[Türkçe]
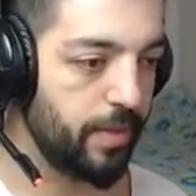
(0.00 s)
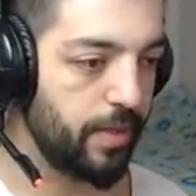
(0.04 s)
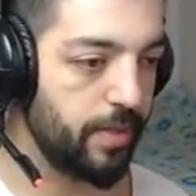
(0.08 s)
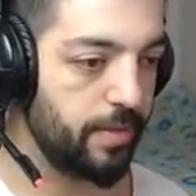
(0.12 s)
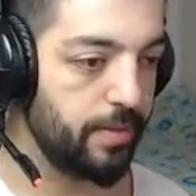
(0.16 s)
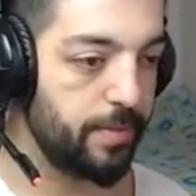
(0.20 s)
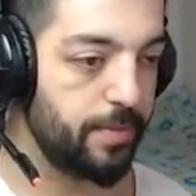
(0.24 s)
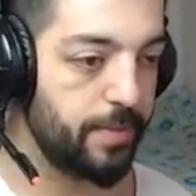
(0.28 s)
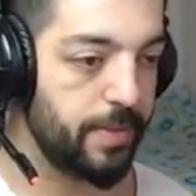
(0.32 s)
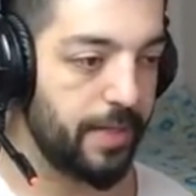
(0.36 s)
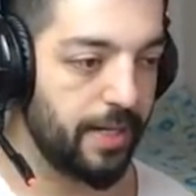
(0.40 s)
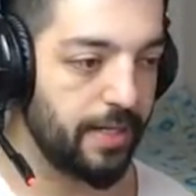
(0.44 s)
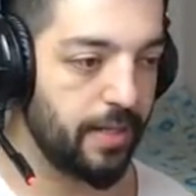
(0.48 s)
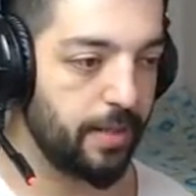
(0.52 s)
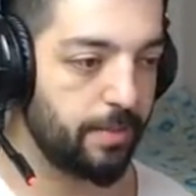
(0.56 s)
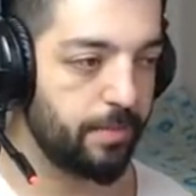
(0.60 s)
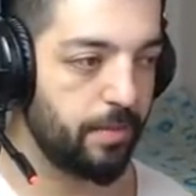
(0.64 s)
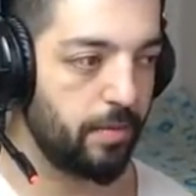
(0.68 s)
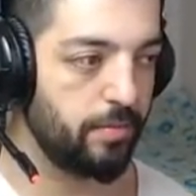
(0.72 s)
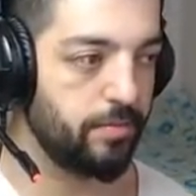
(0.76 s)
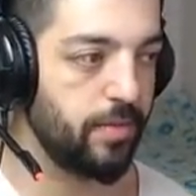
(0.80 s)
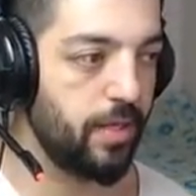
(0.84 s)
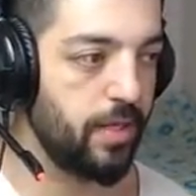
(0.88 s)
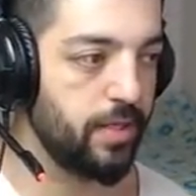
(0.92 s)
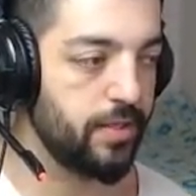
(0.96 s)
Benim bir plan
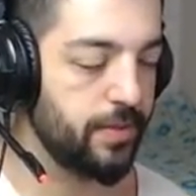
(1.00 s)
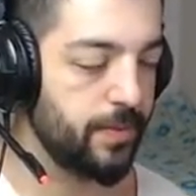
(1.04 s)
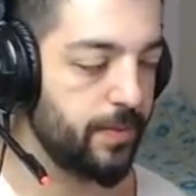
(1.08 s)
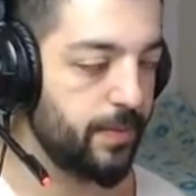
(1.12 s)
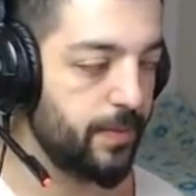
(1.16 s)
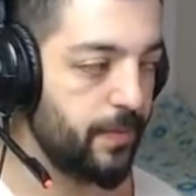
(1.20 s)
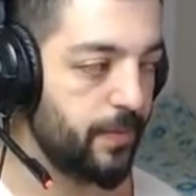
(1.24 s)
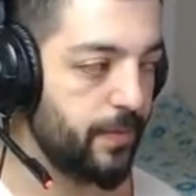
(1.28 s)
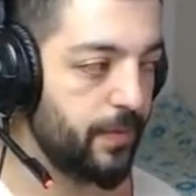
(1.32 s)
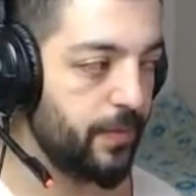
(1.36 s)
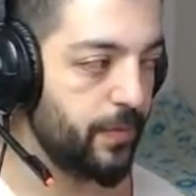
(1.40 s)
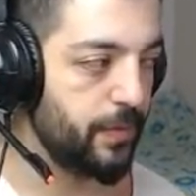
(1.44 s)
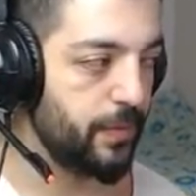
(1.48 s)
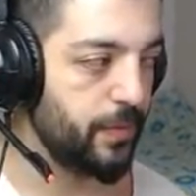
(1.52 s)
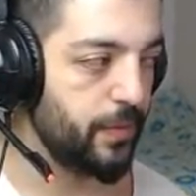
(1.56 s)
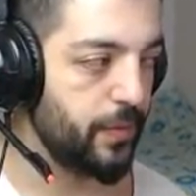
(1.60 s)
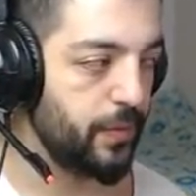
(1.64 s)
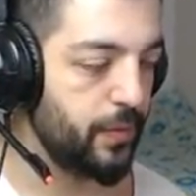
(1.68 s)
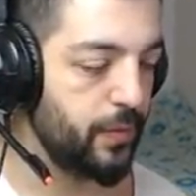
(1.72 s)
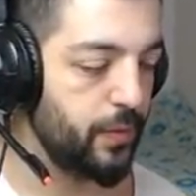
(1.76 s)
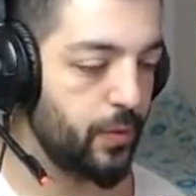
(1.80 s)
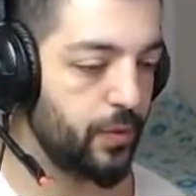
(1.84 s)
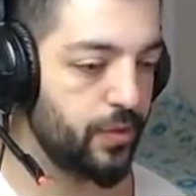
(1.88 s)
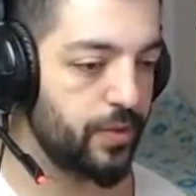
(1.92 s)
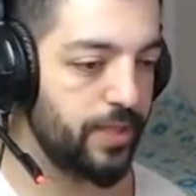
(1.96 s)
yapmam lazım.
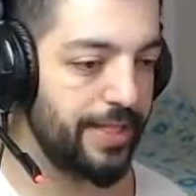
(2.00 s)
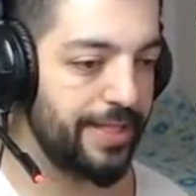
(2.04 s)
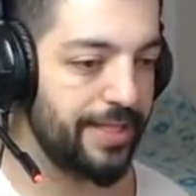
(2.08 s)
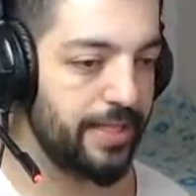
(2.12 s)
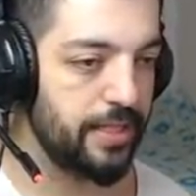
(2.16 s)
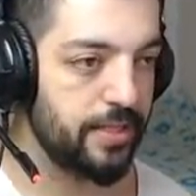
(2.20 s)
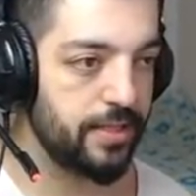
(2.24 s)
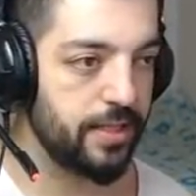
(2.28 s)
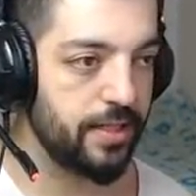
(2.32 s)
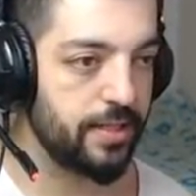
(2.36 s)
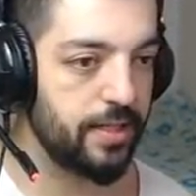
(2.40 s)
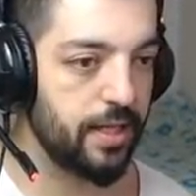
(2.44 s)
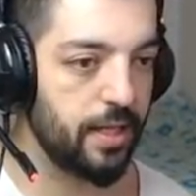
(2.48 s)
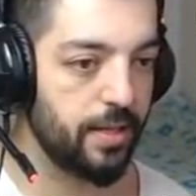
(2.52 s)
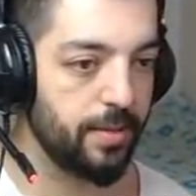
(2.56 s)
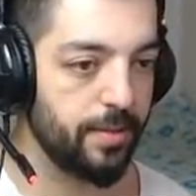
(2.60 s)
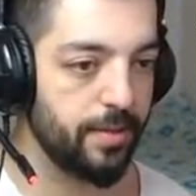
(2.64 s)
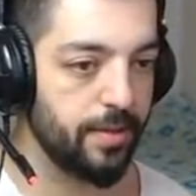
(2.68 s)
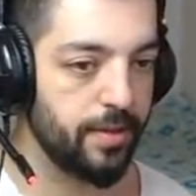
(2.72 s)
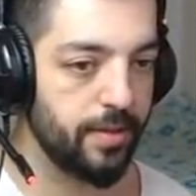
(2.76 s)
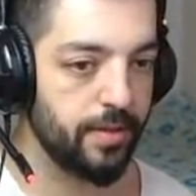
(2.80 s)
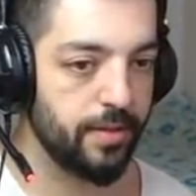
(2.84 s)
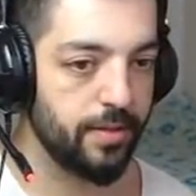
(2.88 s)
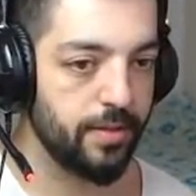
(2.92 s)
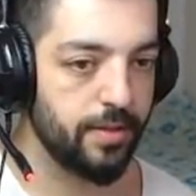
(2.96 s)
Yoksa indirecekler
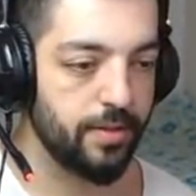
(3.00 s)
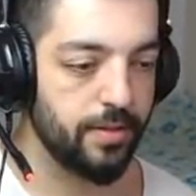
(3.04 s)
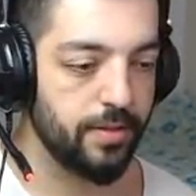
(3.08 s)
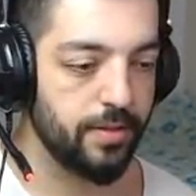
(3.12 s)
beni.